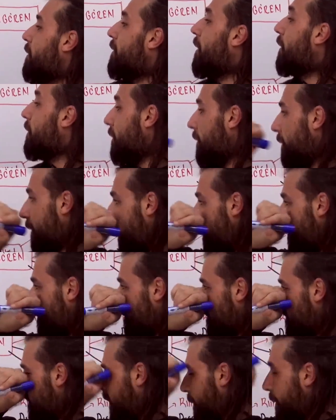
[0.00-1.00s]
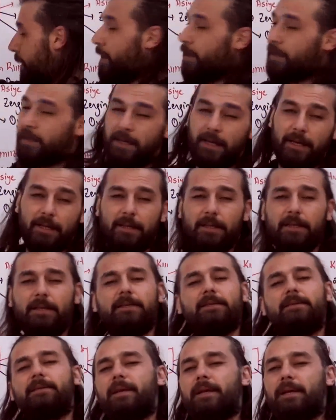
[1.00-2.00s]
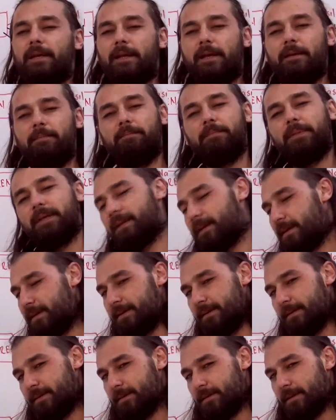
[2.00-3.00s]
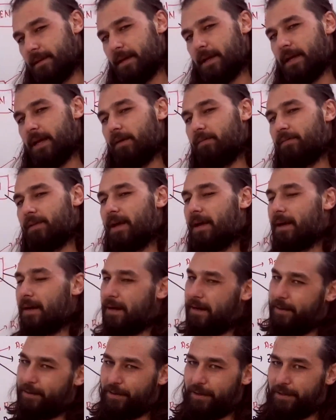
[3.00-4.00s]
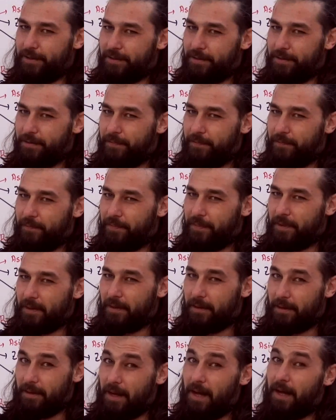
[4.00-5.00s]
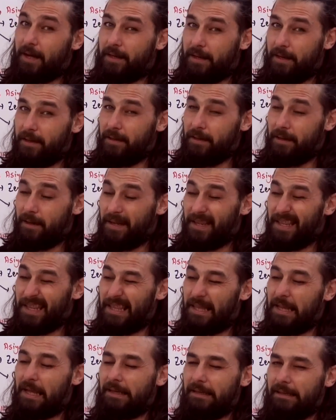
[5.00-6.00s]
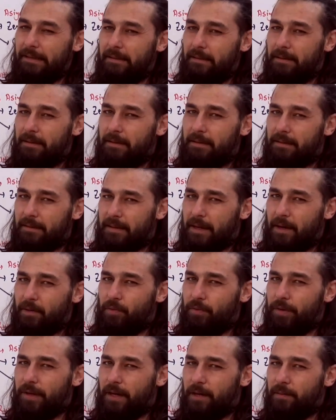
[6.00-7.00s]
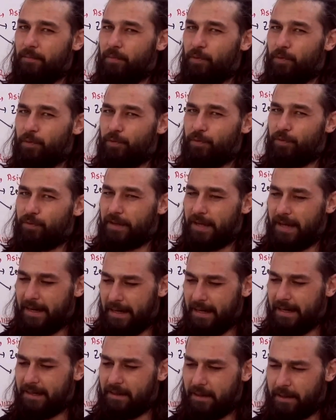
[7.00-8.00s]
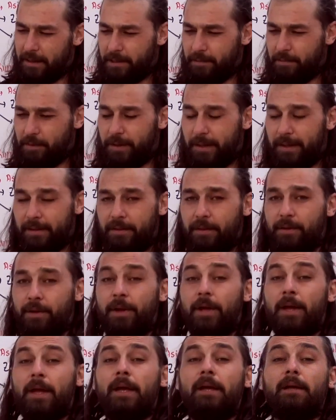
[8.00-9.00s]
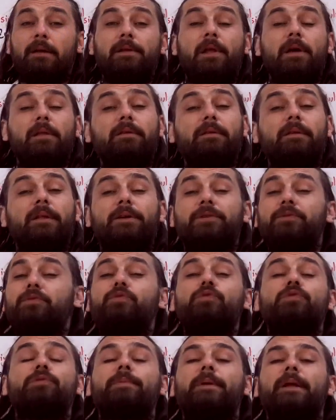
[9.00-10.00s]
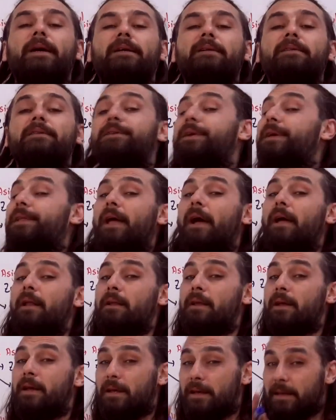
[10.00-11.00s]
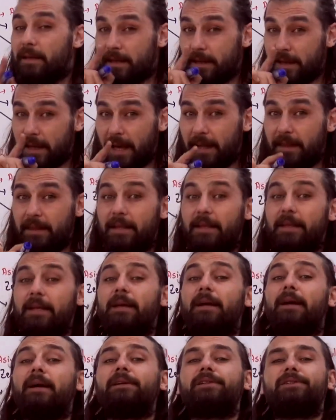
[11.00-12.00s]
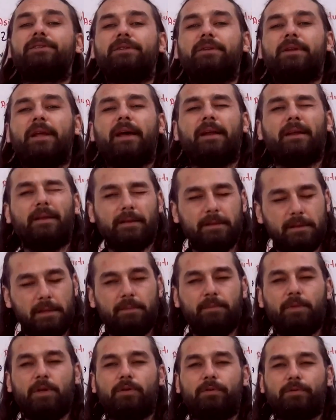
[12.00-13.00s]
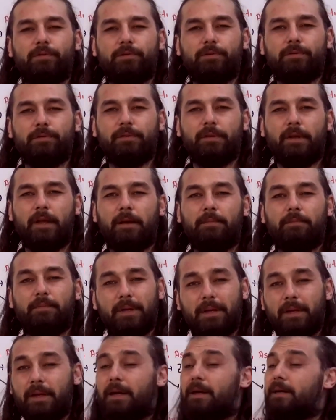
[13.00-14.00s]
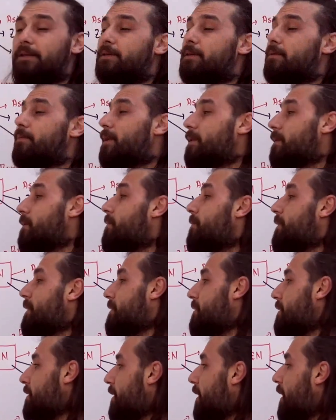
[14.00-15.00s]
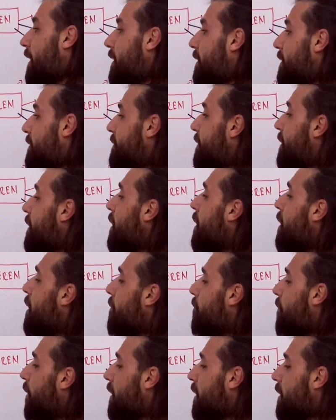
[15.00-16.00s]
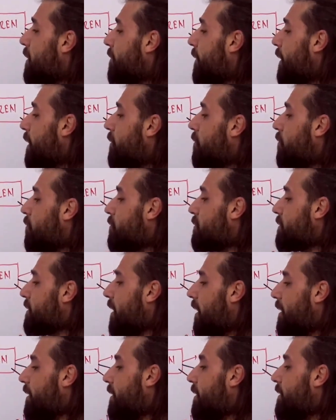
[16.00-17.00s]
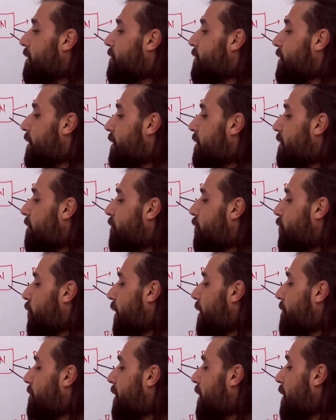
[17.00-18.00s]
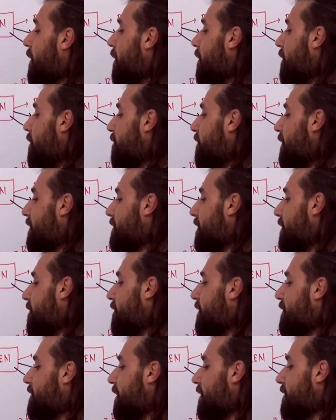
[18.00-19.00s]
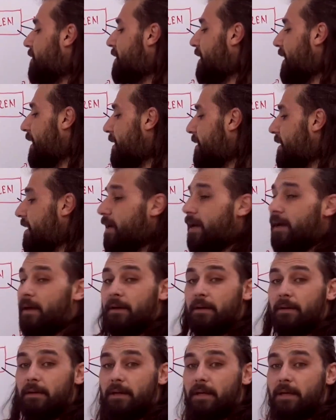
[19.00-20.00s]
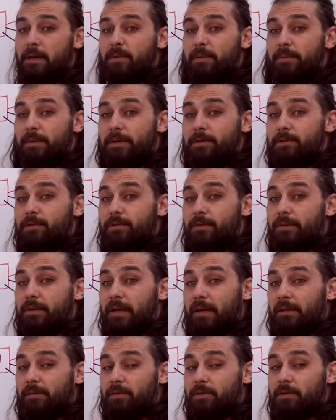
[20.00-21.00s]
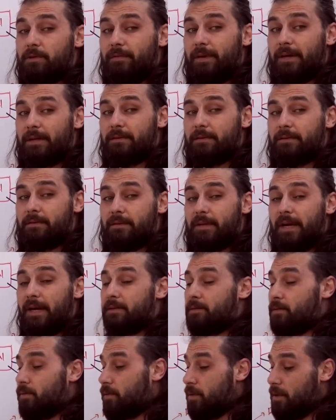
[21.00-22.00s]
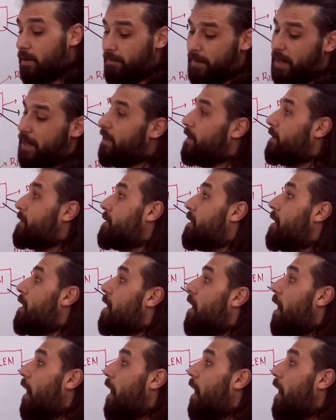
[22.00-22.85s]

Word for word: Nalınlar kendi isteğiyle bir kız evden kaçar. Lakin Nalın Takunyanın büyüdür, terlik tarzı bir şeydir. Nalınları düz bırakır. Neden? Kendinin kaçtığını herkes emin olsun diye. Birinin kaçırmadığını bilsin diye ailesi. Bakanı bekliyoruz, kaynana ciğeri, vur emri, vatan vatan diye diye gibi bir sürü tiyatrosu vardır. Ders notundan bakınız.